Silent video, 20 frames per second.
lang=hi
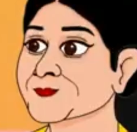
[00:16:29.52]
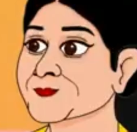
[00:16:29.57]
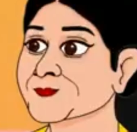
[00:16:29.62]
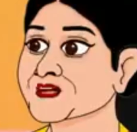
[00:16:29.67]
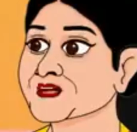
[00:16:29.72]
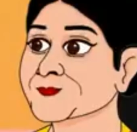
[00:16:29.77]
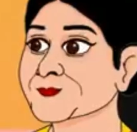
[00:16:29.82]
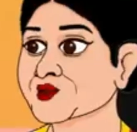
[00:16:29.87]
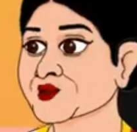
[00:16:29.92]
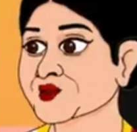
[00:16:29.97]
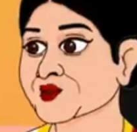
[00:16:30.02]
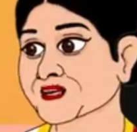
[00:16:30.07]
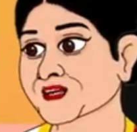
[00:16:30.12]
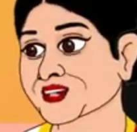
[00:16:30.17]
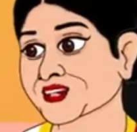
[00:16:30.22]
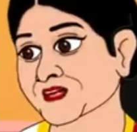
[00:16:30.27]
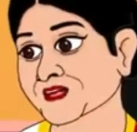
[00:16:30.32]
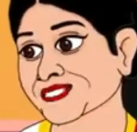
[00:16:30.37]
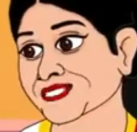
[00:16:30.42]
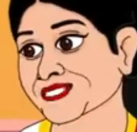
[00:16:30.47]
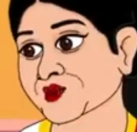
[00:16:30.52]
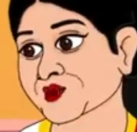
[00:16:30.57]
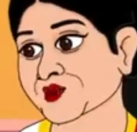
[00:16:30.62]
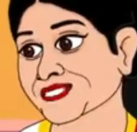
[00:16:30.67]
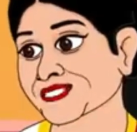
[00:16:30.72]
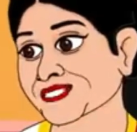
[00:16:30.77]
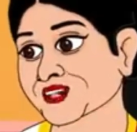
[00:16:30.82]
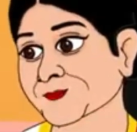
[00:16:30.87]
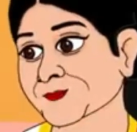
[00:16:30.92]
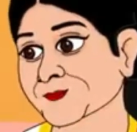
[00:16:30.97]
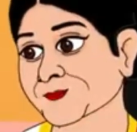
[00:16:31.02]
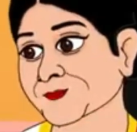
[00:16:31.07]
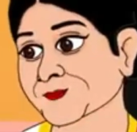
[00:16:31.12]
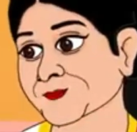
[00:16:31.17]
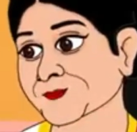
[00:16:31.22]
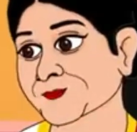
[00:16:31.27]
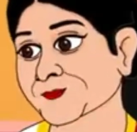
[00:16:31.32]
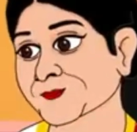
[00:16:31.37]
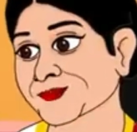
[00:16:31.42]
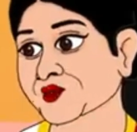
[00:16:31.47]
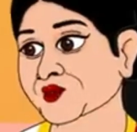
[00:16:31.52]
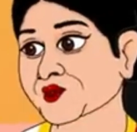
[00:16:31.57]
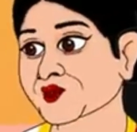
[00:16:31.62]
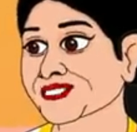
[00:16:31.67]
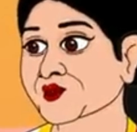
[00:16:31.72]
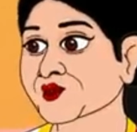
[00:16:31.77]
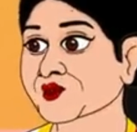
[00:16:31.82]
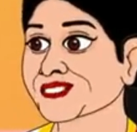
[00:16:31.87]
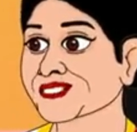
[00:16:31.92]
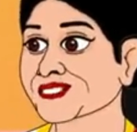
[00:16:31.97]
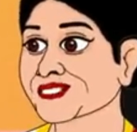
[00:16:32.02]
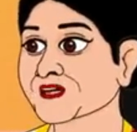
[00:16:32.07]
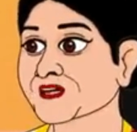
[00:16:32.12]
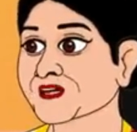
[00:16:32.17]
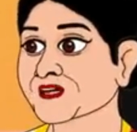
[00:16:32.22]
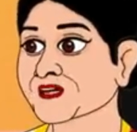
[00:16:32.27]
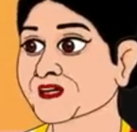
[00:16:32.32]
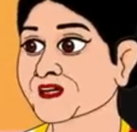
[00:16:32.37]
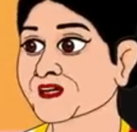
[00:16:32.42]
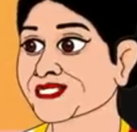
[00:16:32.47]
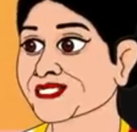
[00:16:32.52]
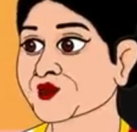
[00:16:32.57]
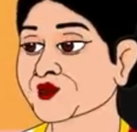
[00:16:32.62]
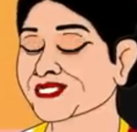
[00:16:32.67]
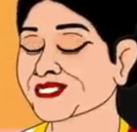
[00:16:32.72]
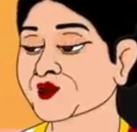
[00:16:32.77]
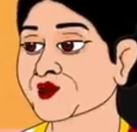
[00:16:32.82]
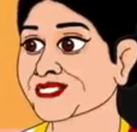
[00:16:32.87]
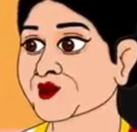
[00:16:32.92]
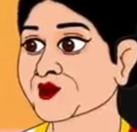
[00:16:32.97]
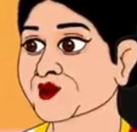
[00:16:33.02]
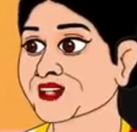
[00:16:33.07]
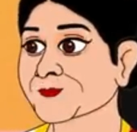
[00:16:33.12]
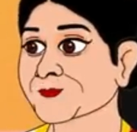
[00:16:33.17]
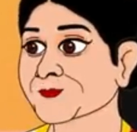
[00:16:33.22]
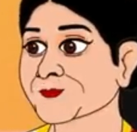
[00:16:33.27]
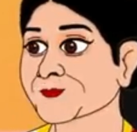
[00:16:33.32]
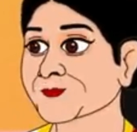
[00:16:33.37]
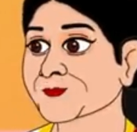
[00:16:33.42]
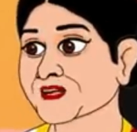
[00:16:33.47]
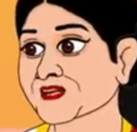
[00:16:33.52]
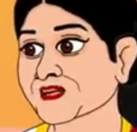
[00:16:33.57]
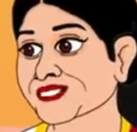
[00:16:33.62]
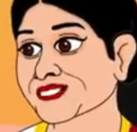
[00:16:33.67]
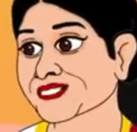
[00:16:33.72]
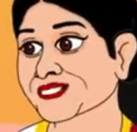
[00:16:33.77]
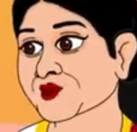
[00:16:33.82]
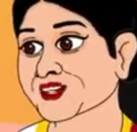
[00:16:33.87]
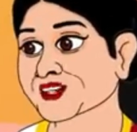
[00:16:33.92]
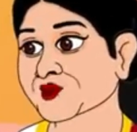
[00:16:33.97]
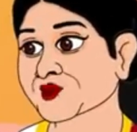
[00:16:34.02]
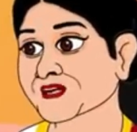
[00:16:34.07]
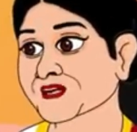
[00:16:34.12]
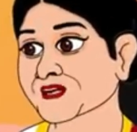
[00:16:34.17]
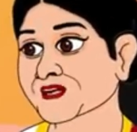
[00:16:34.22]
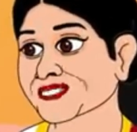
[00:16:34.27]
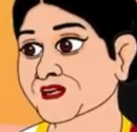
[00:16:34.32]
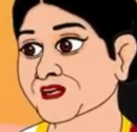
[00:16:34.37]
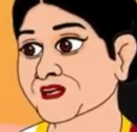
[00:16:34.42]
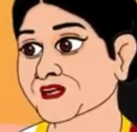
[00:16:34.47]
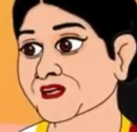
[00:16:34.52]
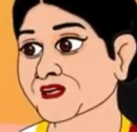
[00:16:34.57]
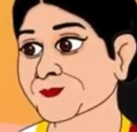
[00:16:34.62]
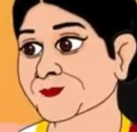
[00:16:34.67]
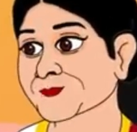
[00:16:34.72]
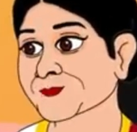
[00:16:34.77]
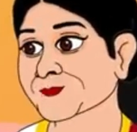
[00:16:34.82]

अरे कैसी बात कर रही हो मेरे बेटे की औलाद है उसके पास ऐसे कैसे मना कर दे